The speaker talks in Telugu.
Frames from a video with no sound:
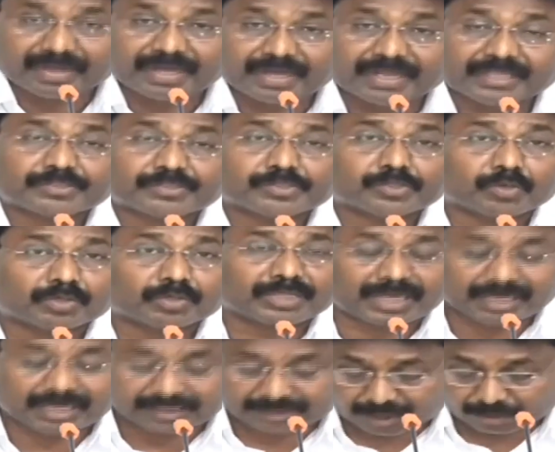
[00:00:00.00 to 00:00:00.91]
మరి
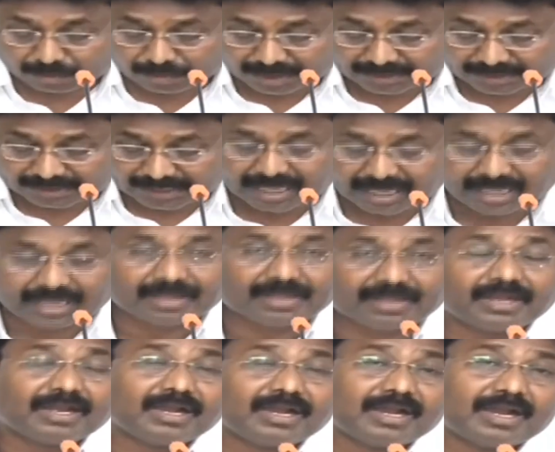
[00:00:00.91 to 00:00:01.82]
సోదాల తర్వాత
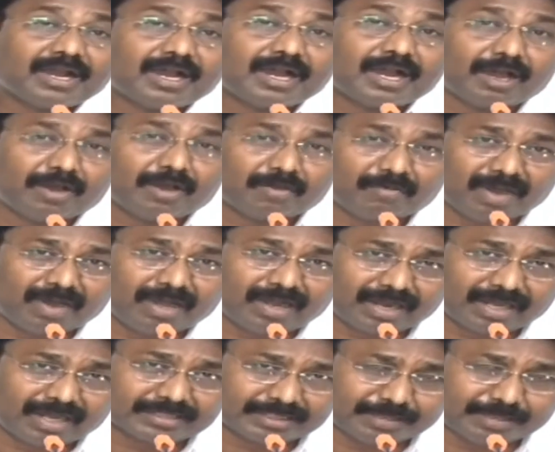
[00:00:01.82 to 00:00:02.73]

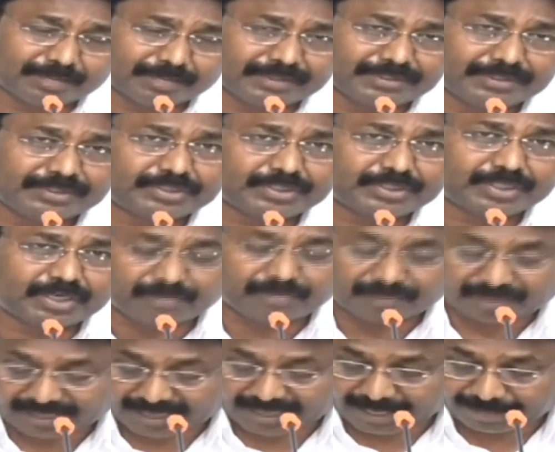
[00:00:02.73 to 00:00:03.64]
హవాలాకు
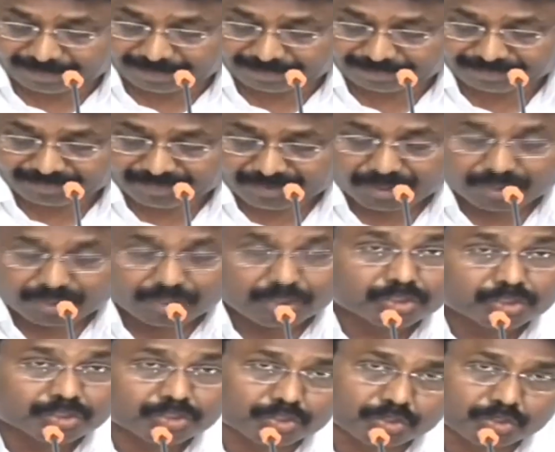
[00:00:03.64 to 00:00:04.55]
సంబంధించినటువంటి
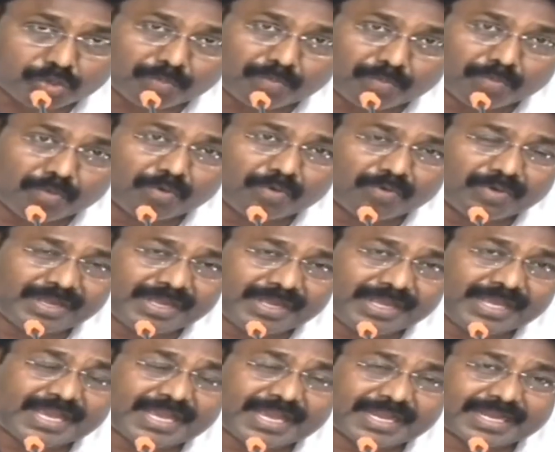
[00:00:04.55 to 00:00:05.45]
సొమ్ము
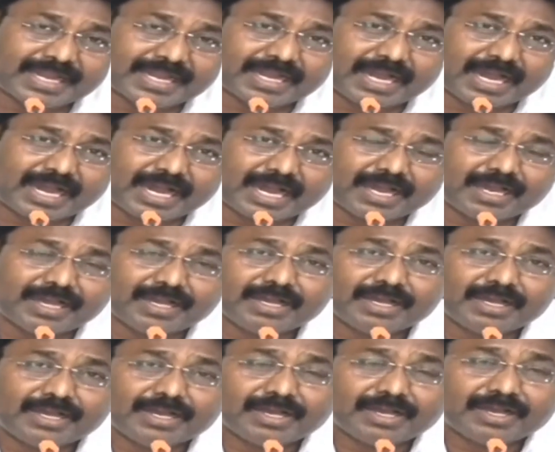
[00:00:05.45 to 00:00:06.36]
ఏకంగా
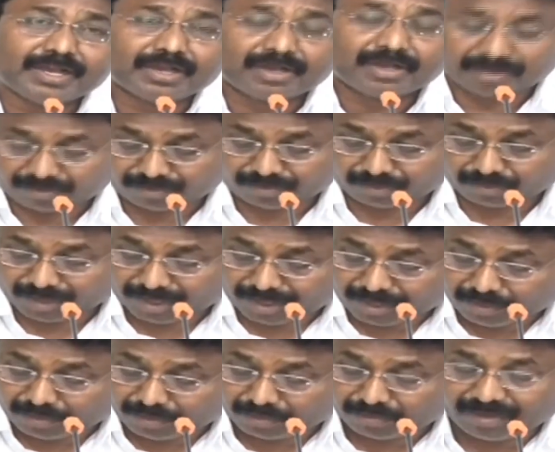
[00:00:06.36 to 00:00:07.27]

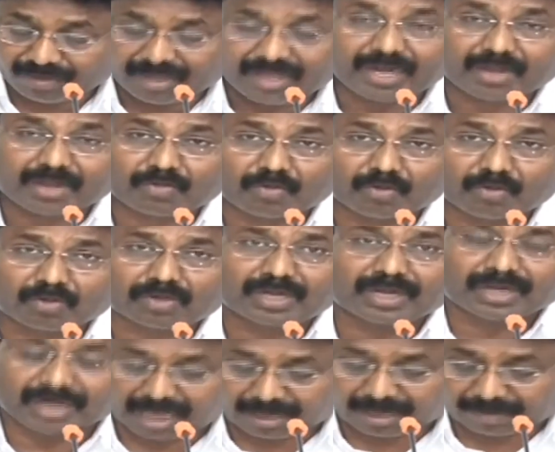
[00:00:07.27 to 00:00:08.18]
రెండు వేల
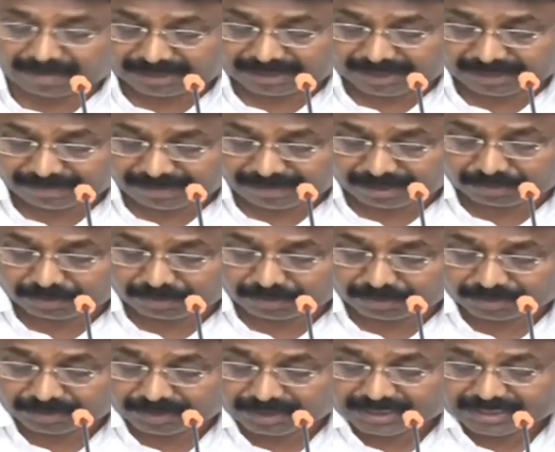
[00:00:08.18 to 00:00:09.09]
కోట్ల లావాదేవీలకు
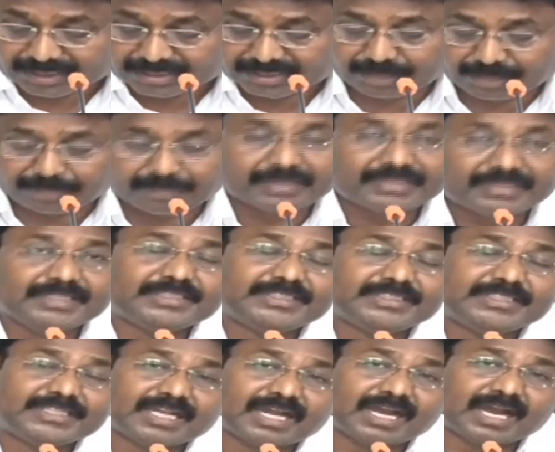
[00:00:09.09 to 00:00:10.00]

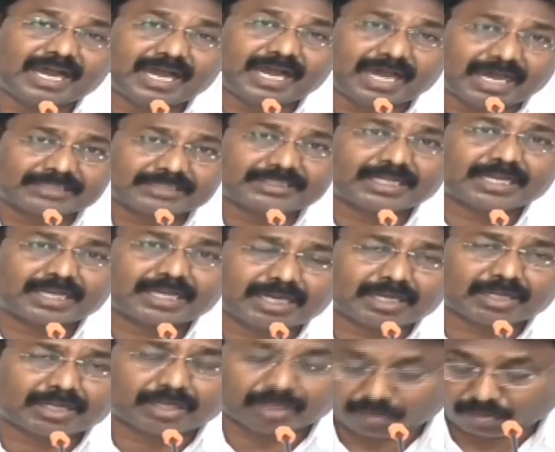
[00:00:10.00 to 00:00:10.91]
సంబంధించిన
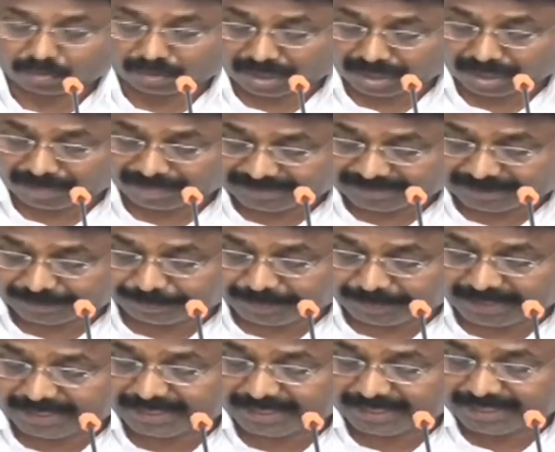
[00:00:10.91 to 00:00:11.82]
ఆధారాలు కనుగొన్నామని
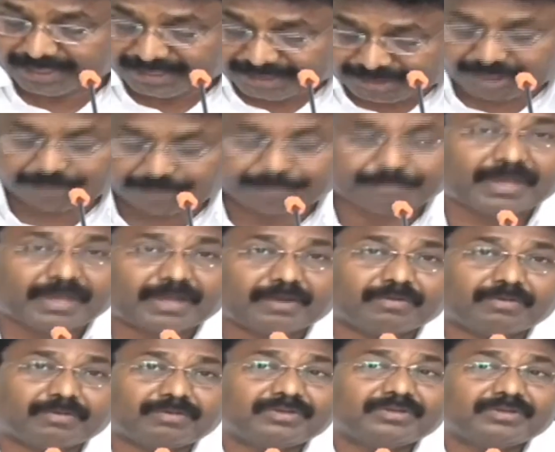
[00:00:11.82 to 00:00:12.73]
చెప్పి
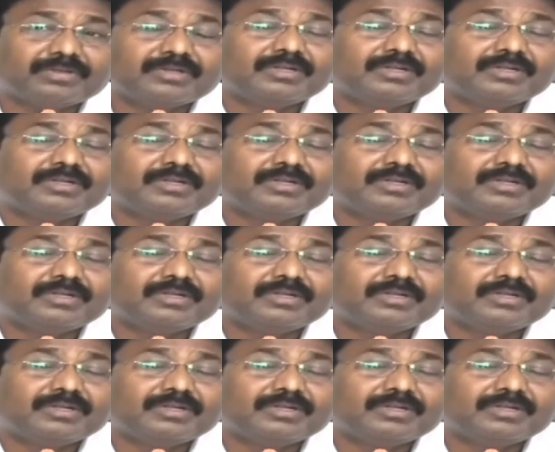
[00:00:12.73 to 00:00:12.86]
చెప్పారు